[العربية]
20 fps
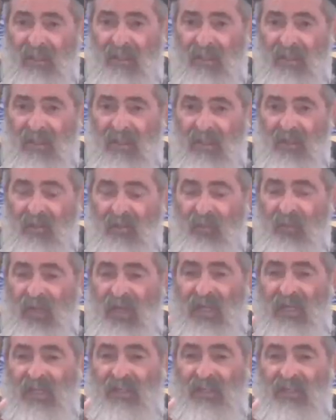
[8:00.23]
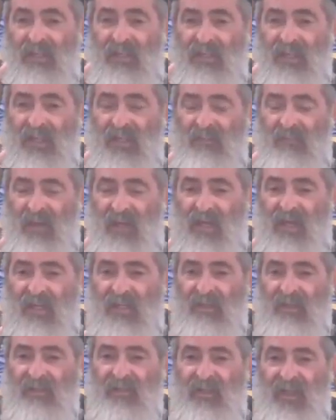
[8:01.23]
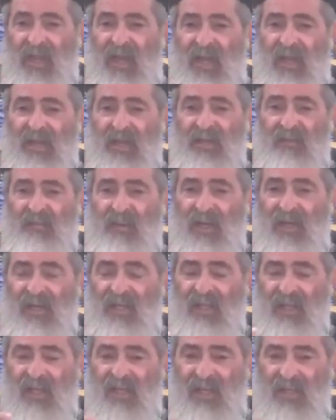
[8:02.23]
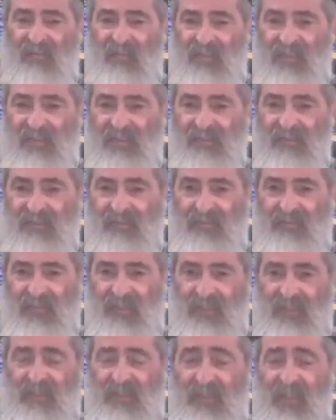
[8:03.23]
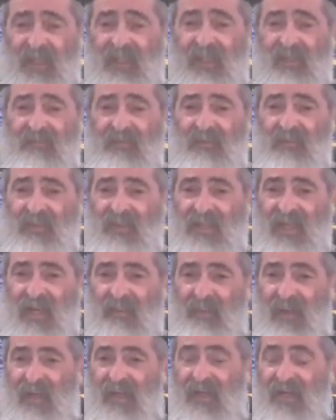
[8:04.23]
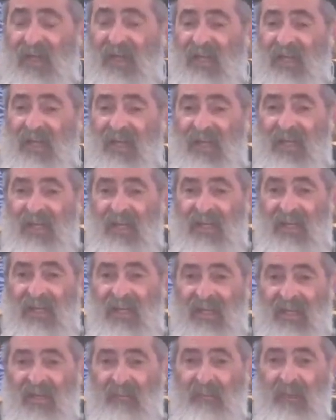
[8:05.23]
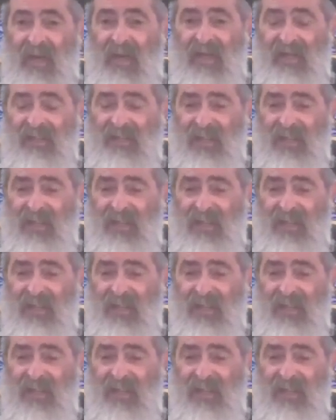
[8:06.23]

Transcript: الكلمة دائمة إلى الأبد قديس يوحنا فم الذهب علق على المائدة المقدسة